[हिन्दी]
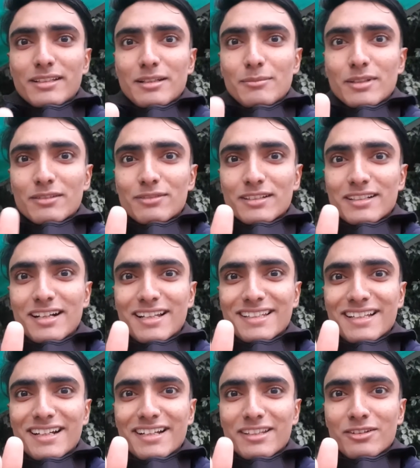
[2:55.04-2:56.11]
दिल में इस वक्त
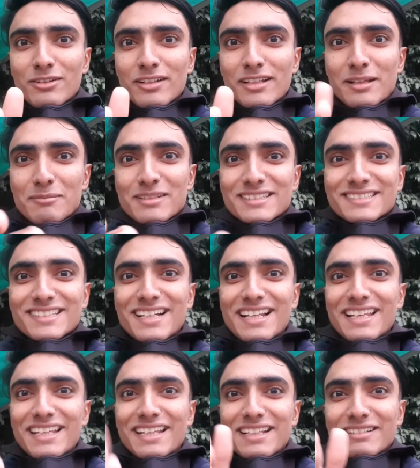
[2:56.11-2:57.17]
गालियाँ आ रही होंगी अबे
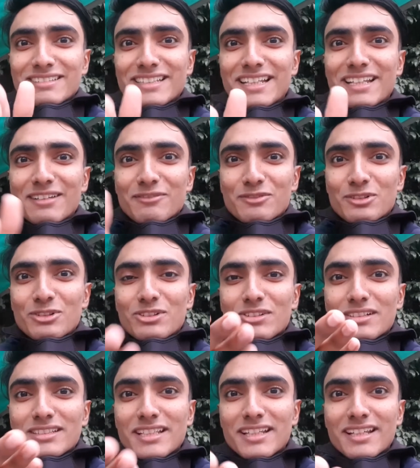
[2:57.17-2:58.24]
साले ये वो
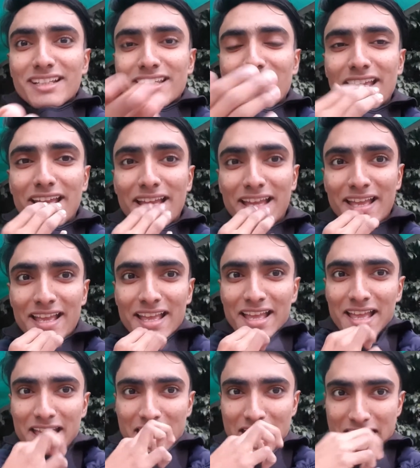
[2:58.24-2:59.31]
ये क्या किया है
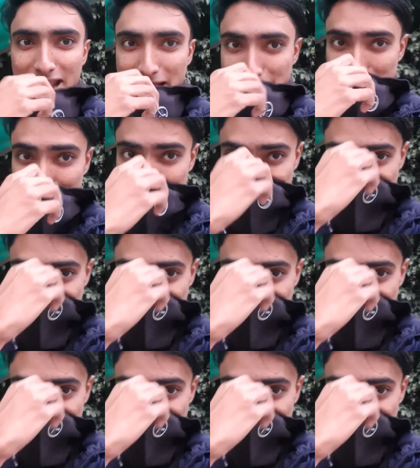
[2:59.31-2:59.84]
एंड